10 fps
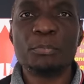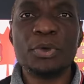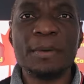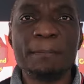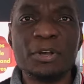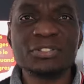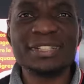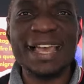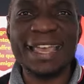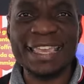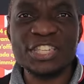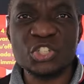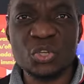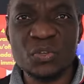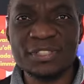peu importe la
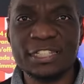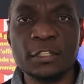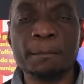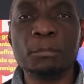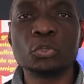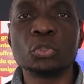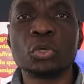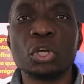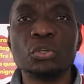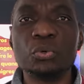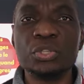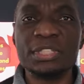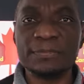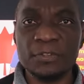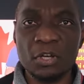région, c'est un protocole
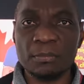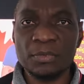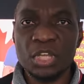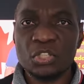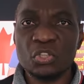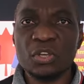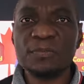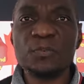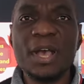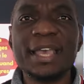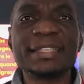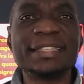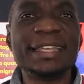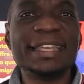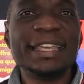uniforme. Donc, il faut
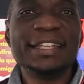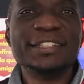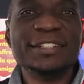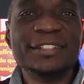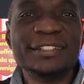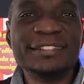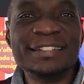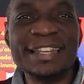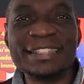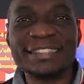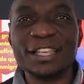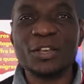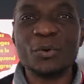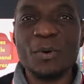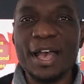arrêter de laisser
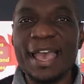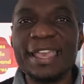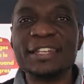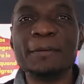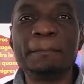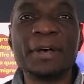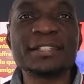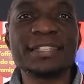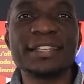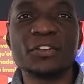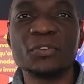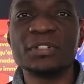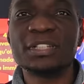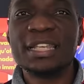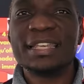croire et de penser
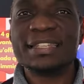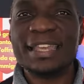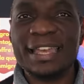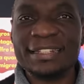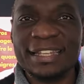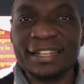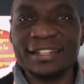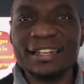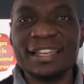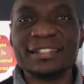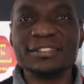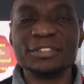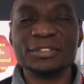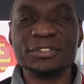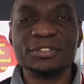qu'il y a des relents
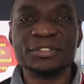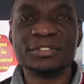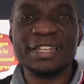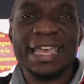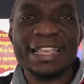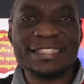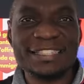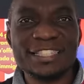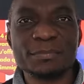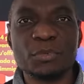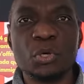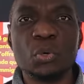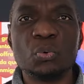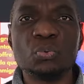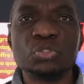de, de, de racisme
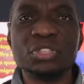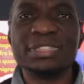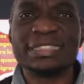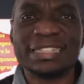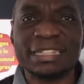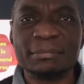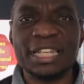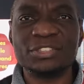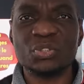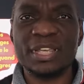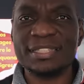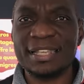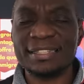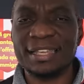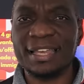ou de discrimination, etc.